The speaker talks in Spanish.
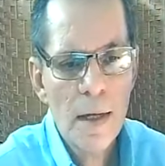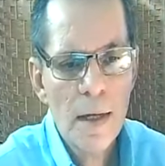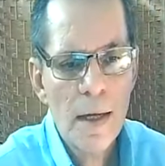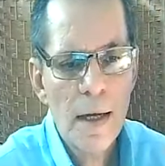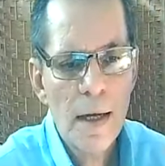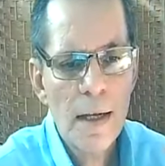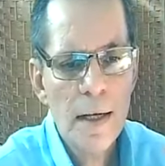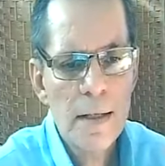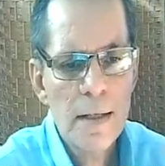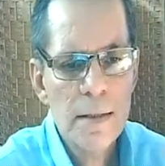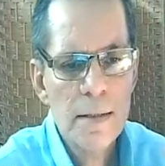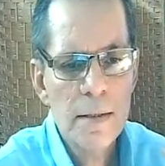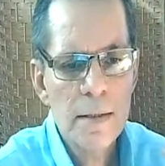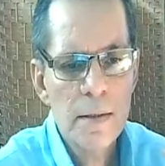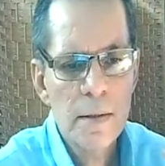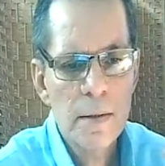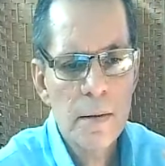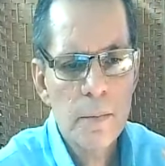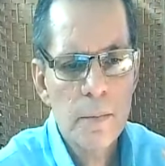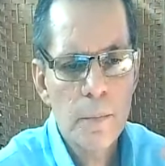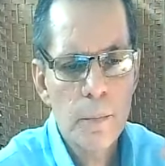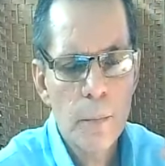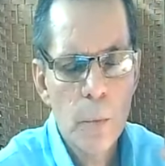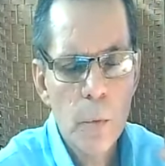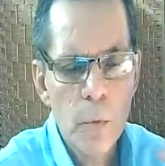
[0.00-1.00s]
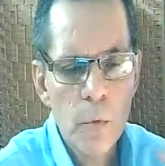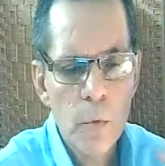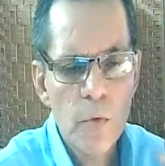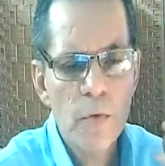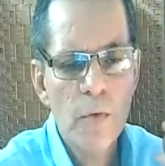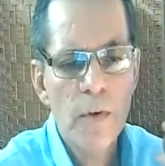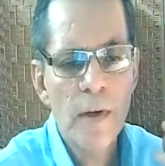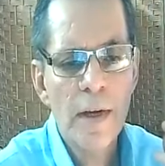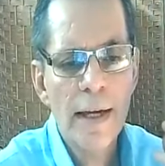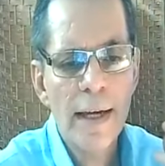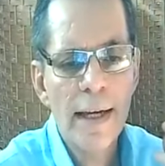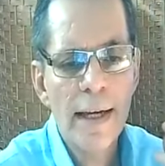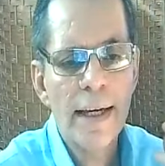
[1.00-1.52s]
que les
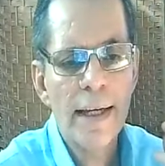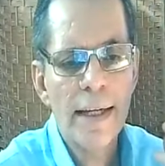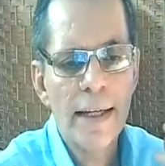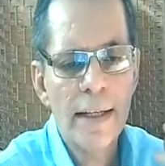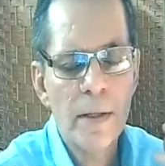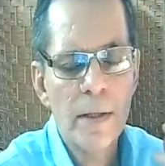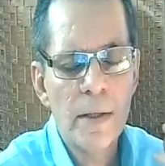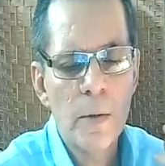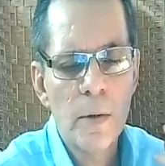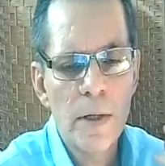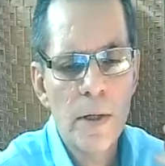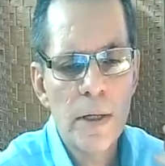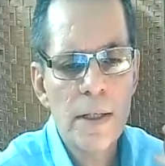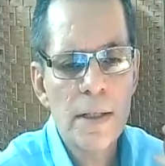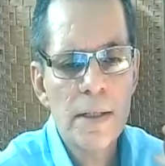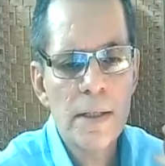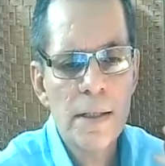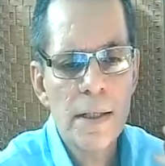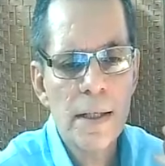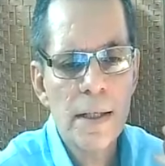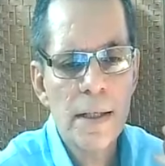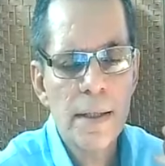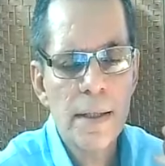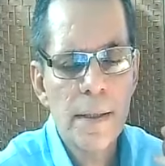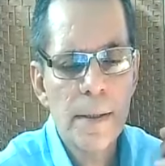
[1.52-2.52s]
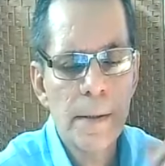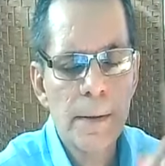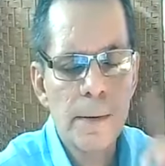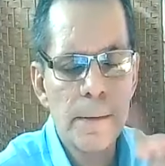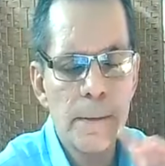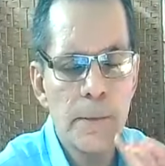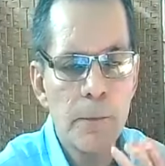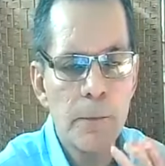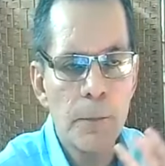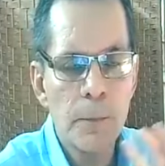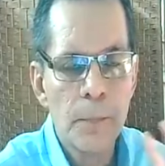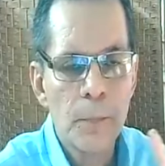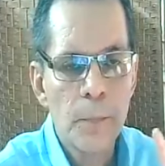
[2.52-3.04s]
puse en lo que es
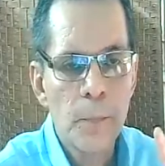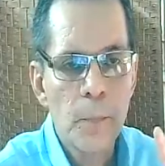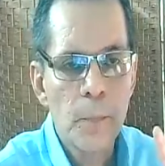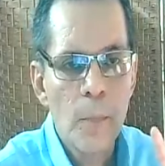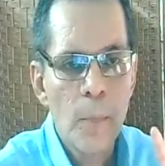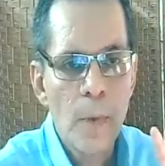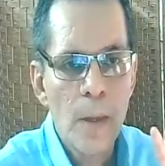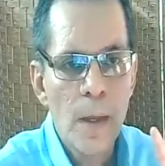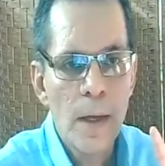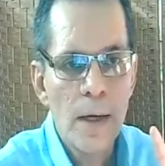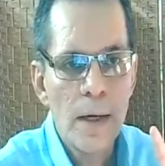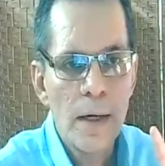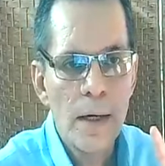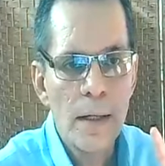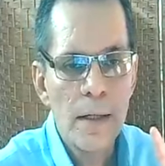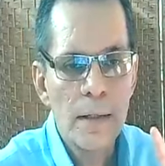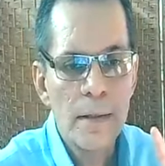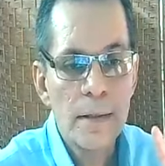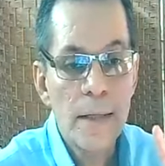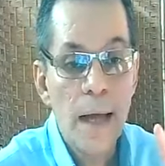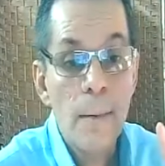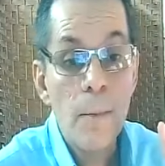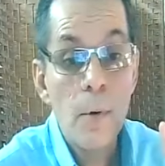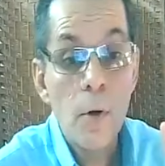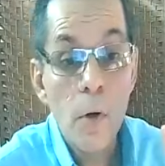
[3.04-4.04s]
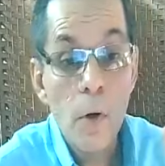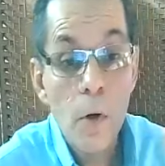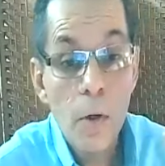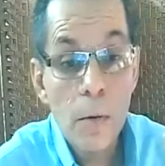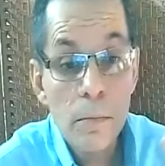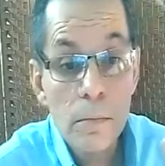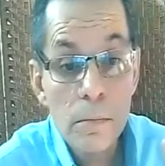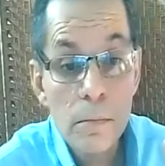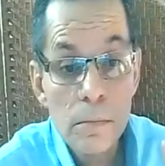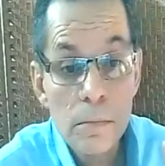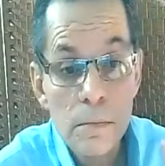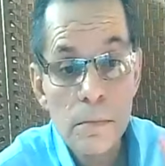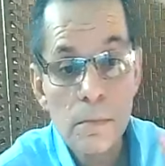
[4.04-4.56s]
el, el
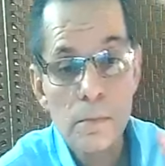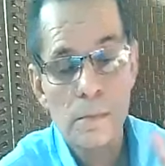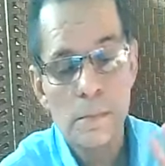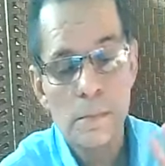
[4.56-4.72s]
tablón